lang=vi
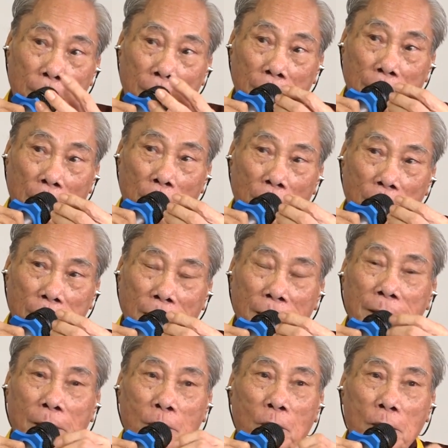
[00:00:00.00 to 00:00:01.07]
bởi người ta phân
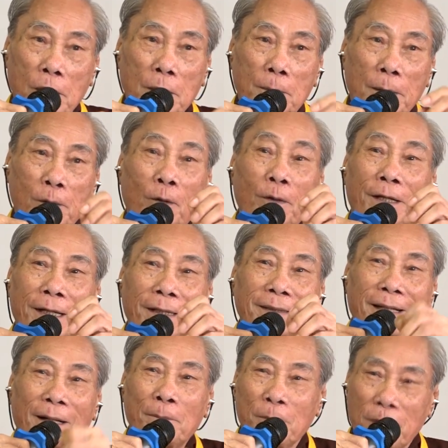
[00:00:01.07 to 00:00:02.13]
tích là con người mình có điện
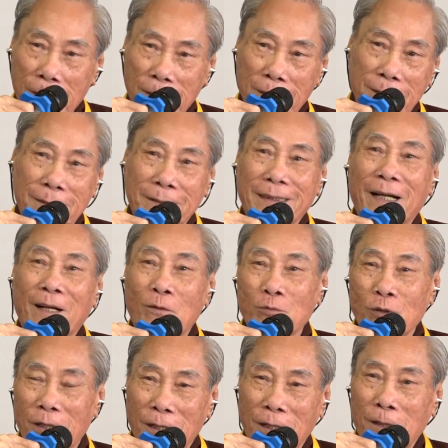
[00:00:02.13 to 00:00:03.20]
từ âm dương, người ta không
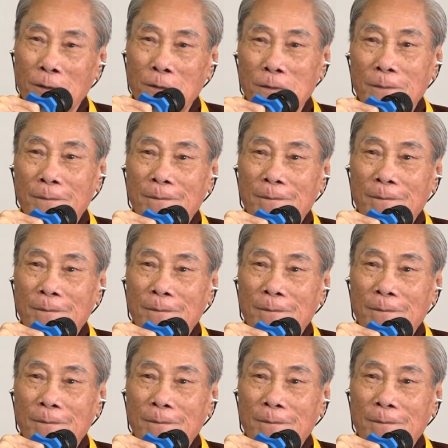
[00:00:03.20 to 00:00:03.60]
có hiểu.